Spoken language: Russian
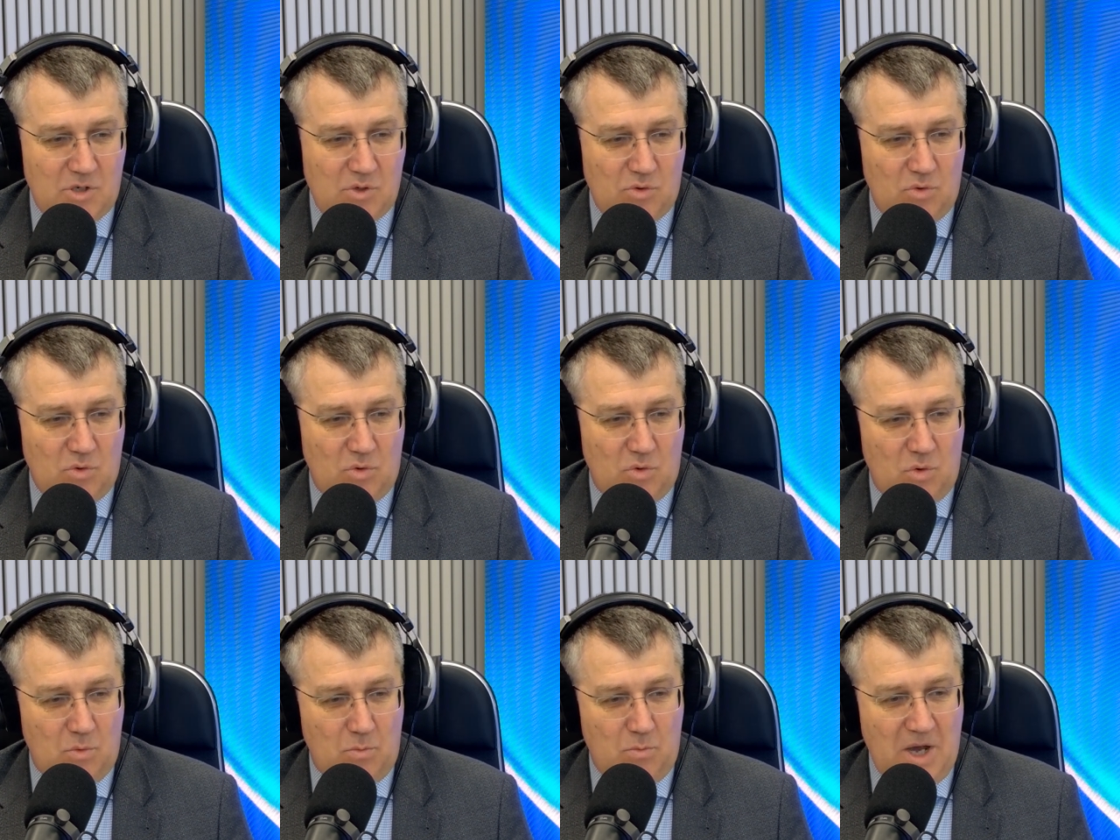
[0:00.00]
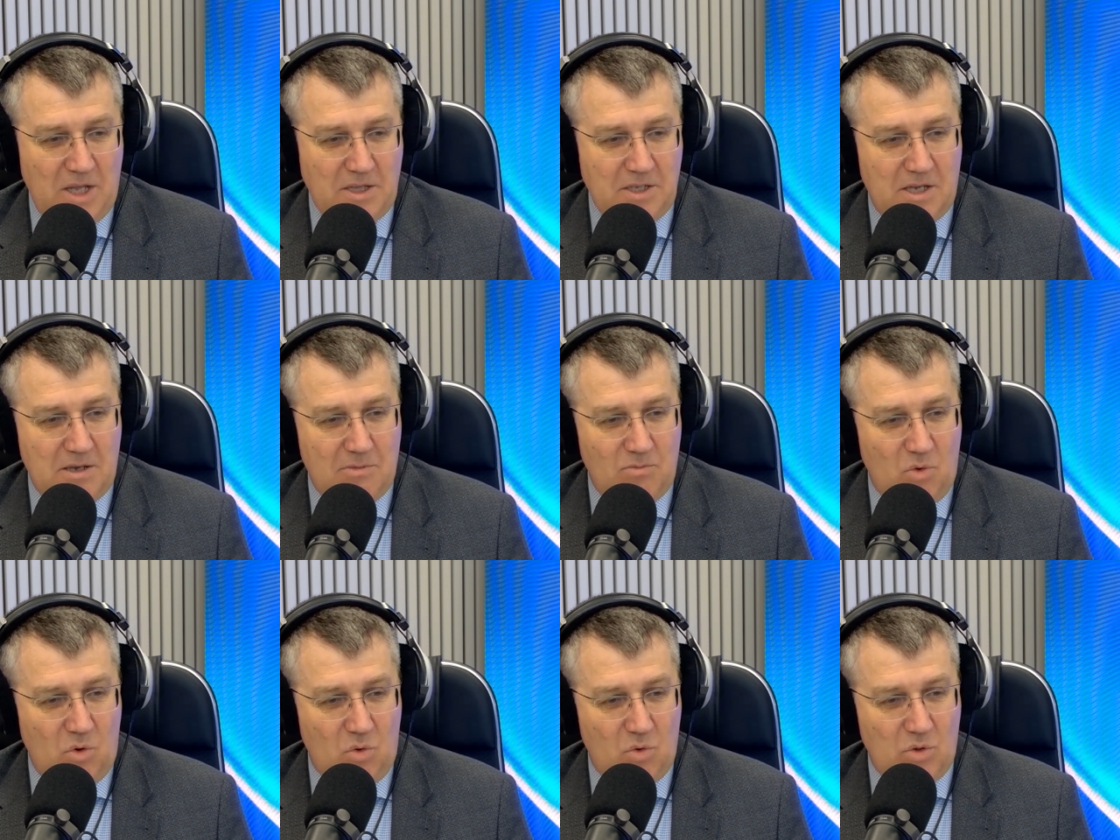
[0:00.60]
что банки
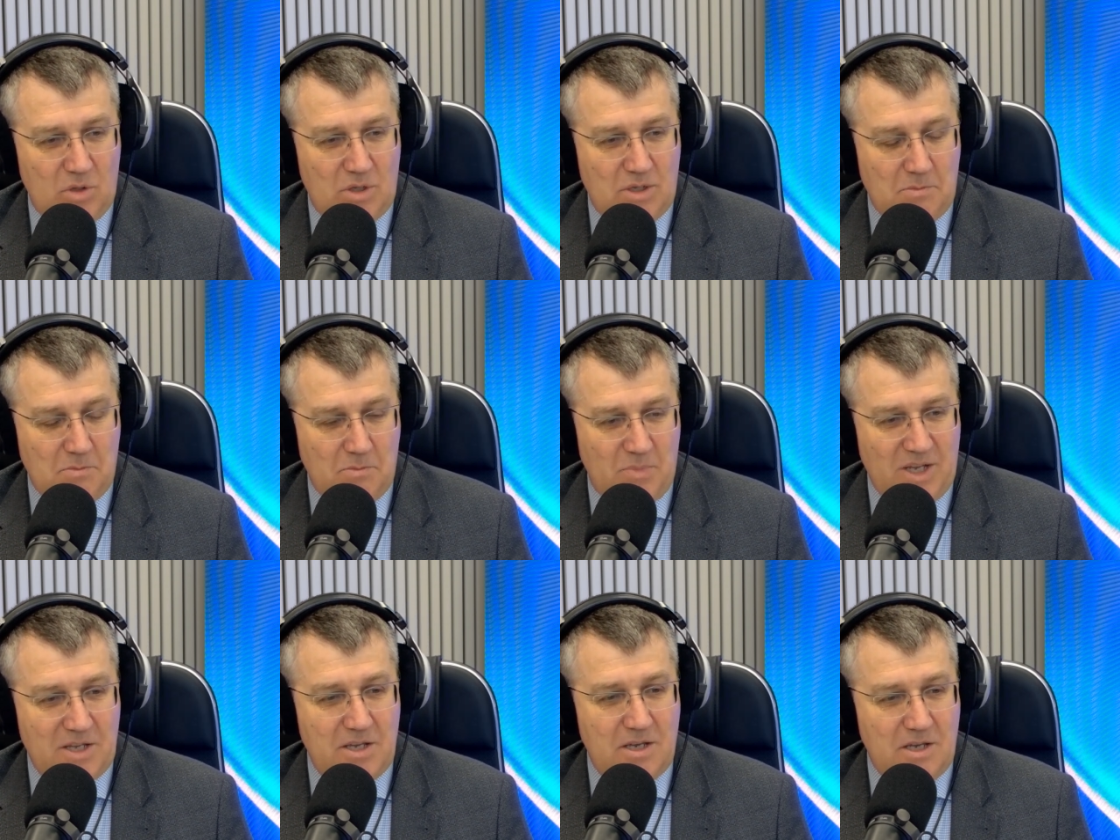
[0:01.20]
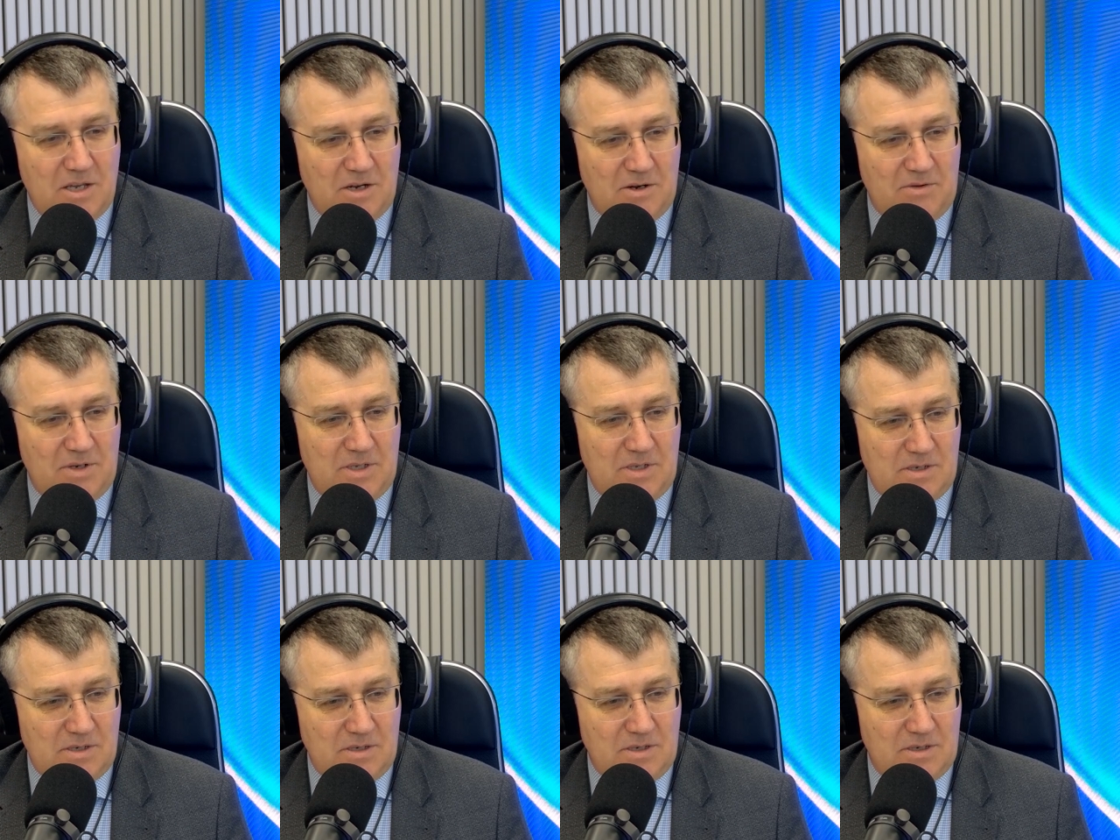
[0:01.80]
могут
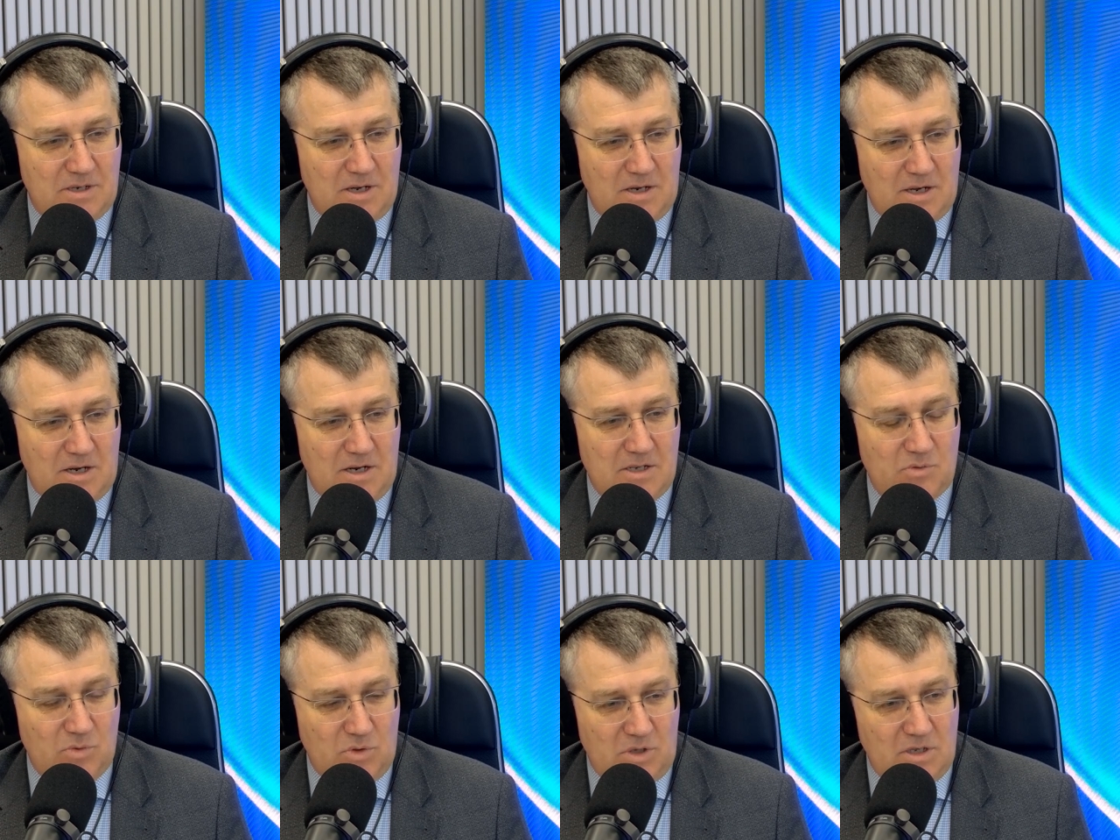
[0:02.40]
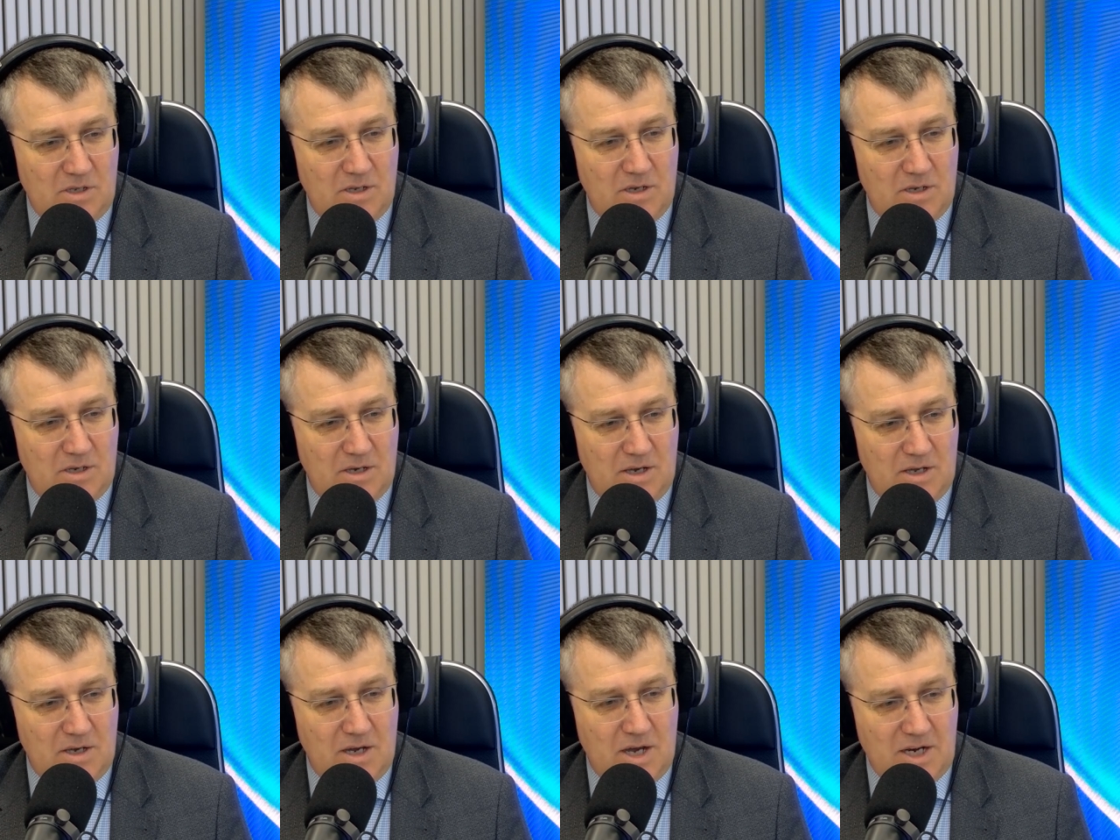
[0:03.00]
блокировать как раз вот эти
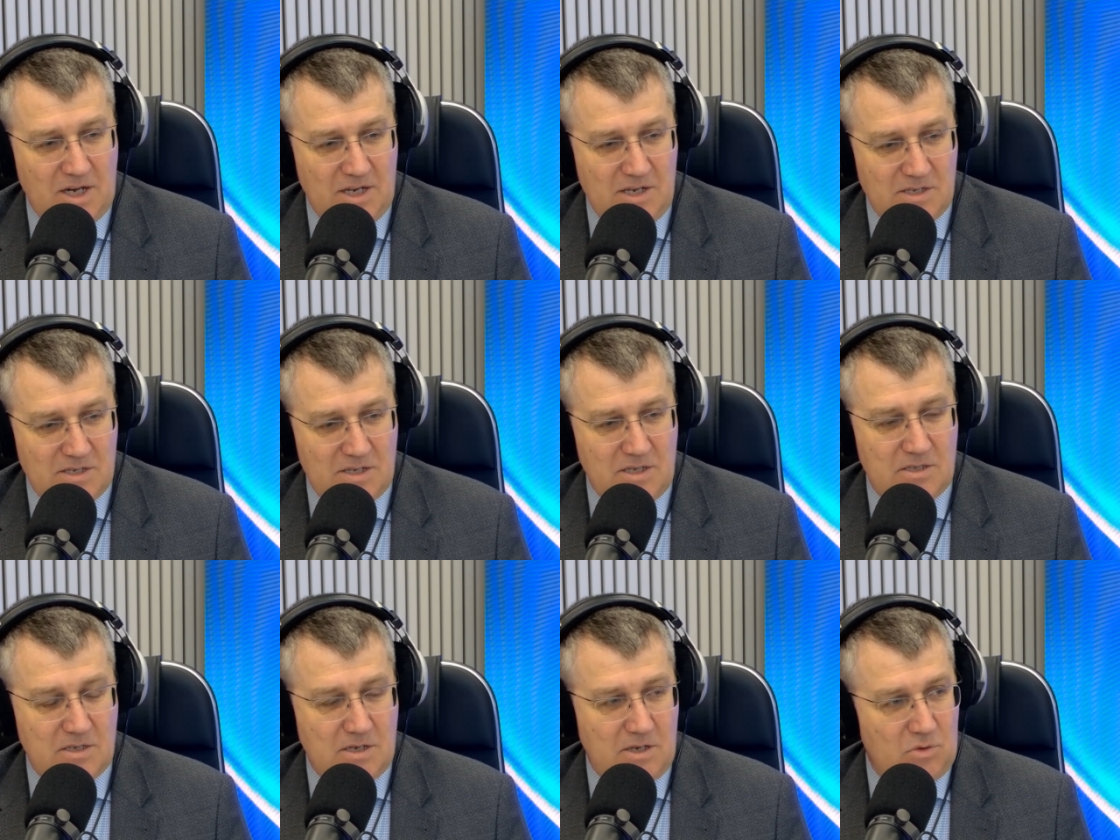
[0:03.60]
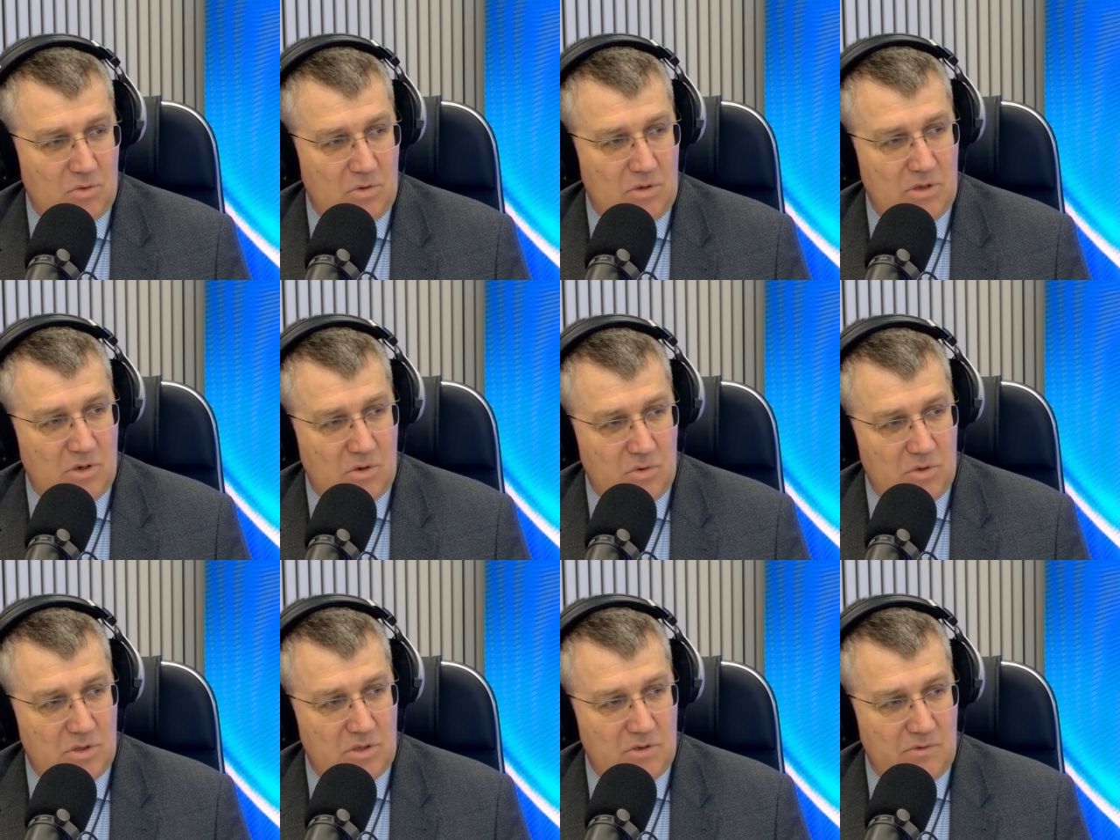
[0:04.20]
организации, которые
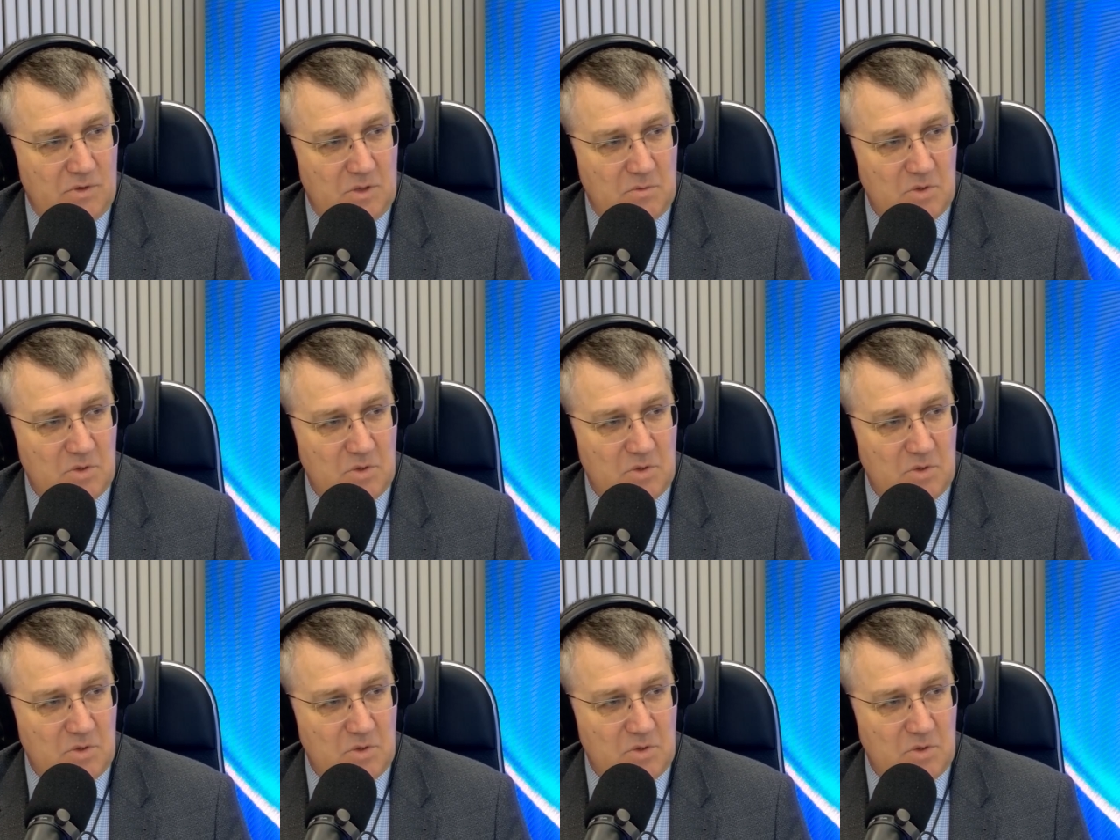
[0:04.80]
находятся в этом